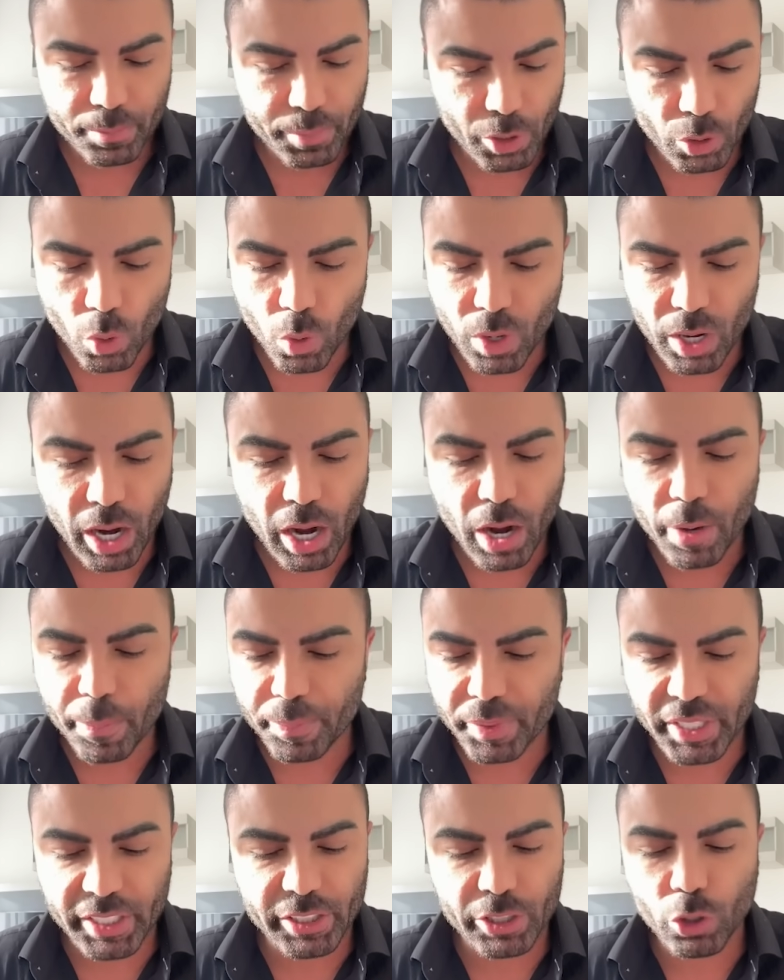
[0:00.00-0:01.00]
Pegou o carro,
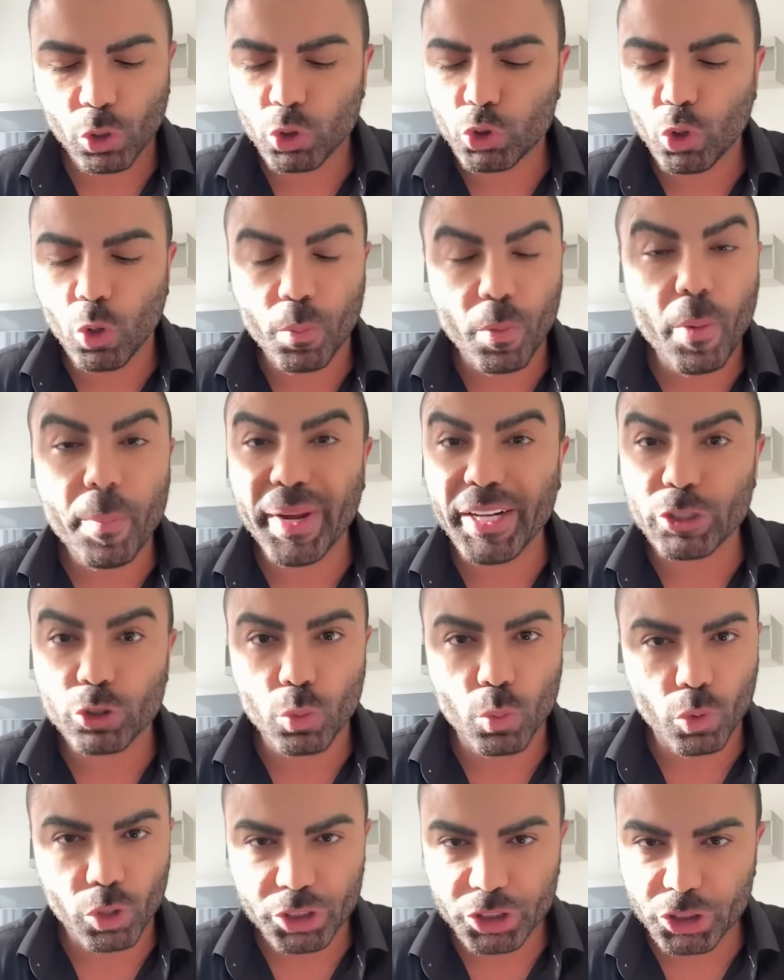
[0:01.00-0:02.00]
apreendeu, tomou mais um
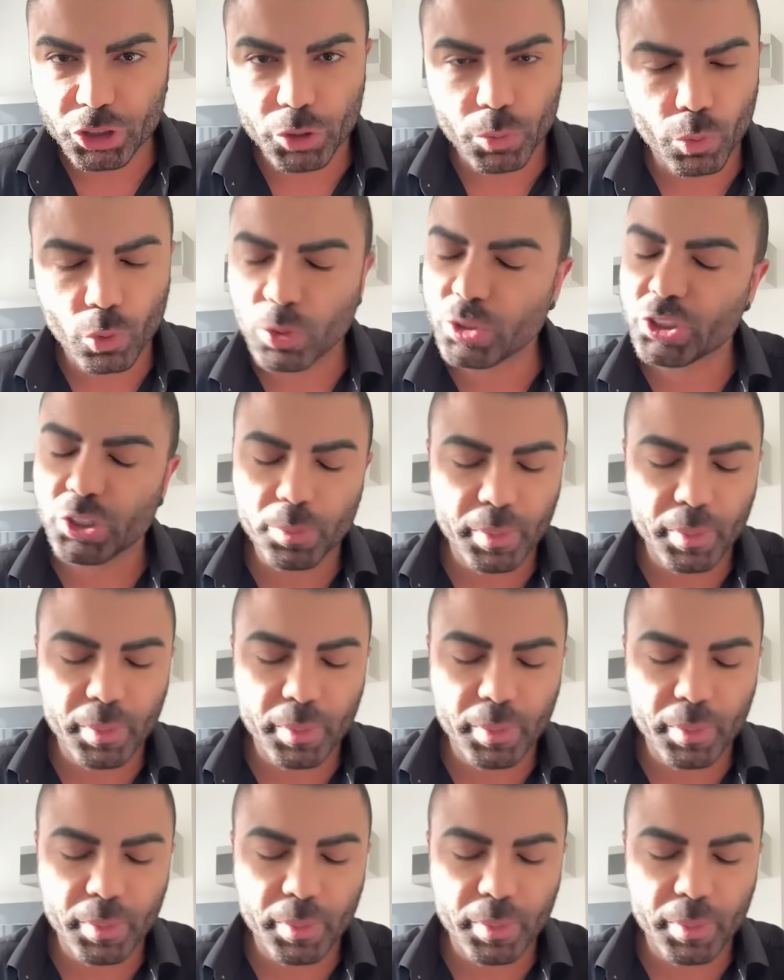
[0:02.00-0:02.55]
monte de multas,